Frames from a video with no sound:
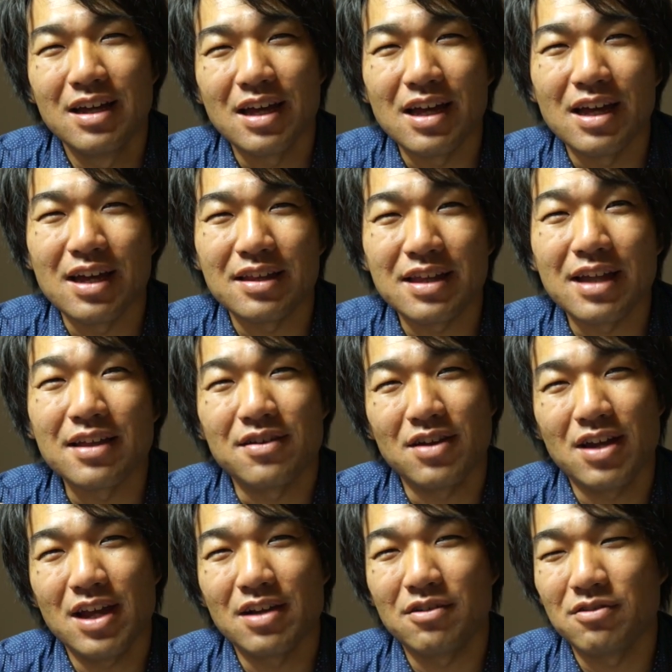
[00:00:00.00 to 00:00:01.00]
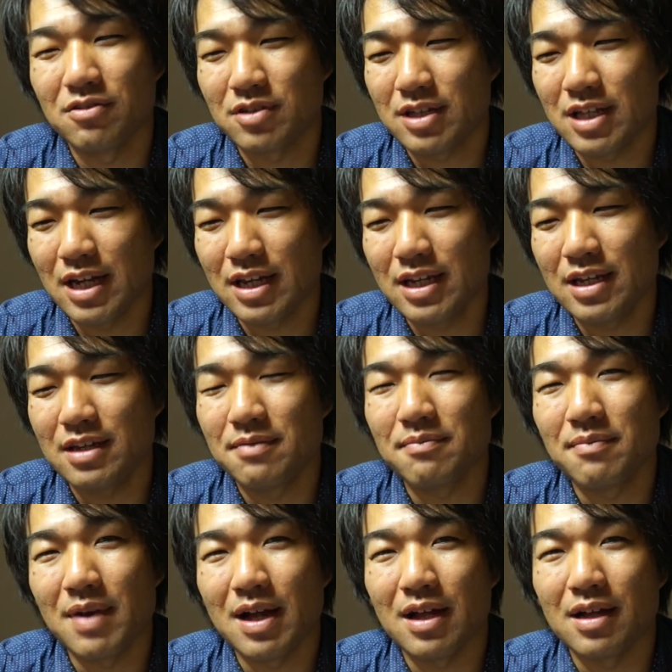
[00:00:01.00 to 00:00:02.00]
えー、チャンネル変更したり、
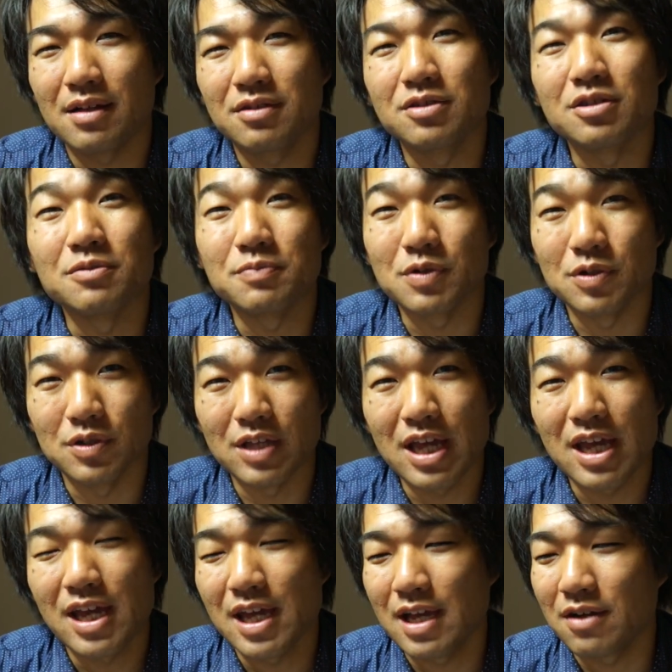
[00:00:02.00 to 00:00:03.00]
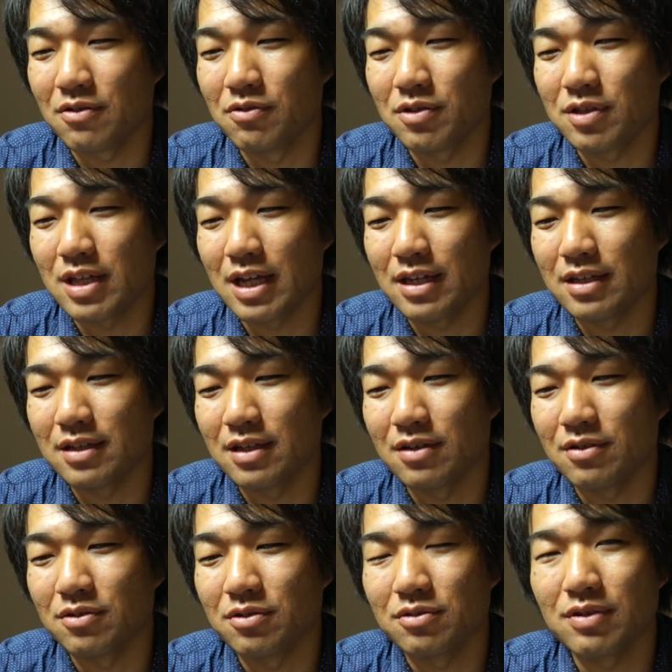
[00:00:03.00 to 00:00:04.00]
まあ、グループコードね変更したりっ
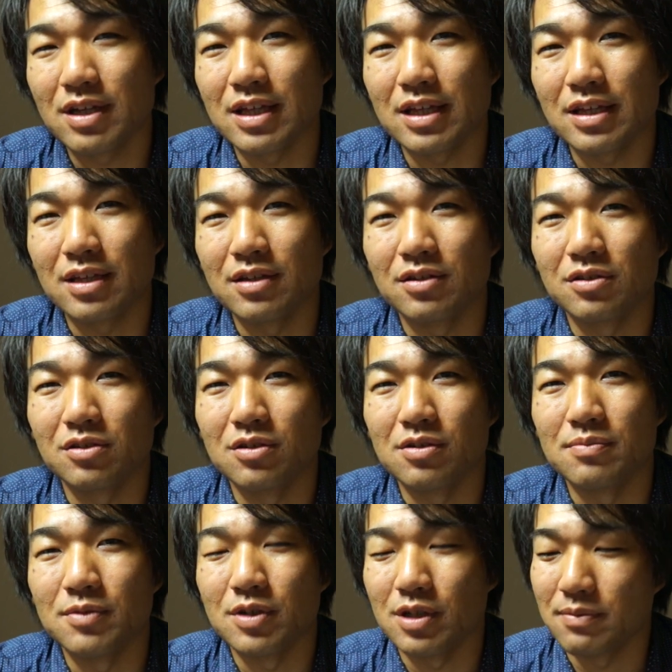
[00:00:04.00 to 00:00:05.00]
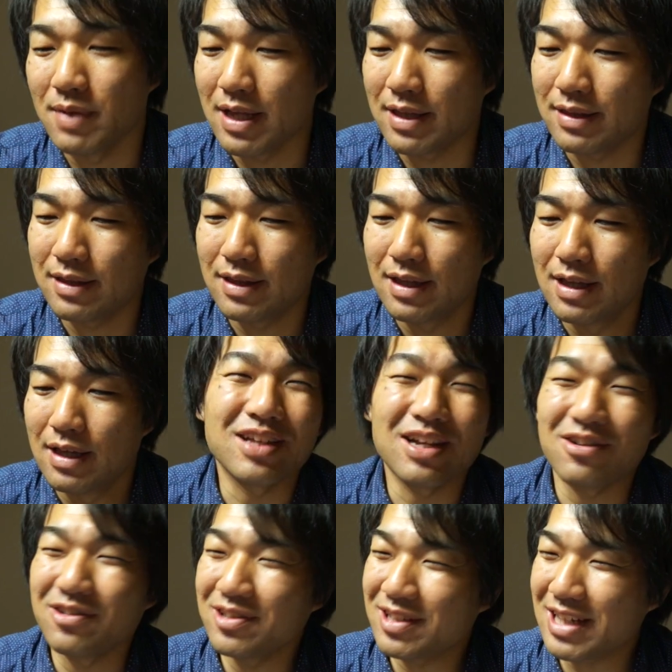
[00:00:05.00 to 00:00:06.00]
ていうことはできると思います。
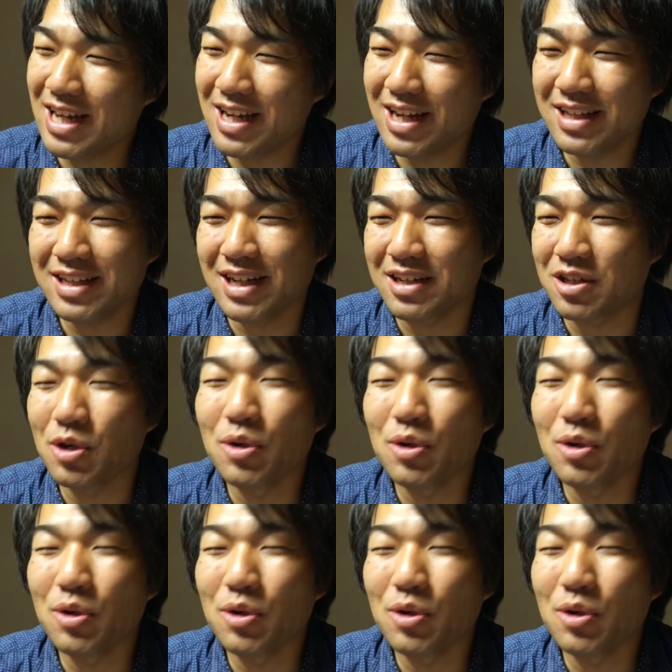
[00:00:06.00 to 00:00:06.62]
でこの使い勝手が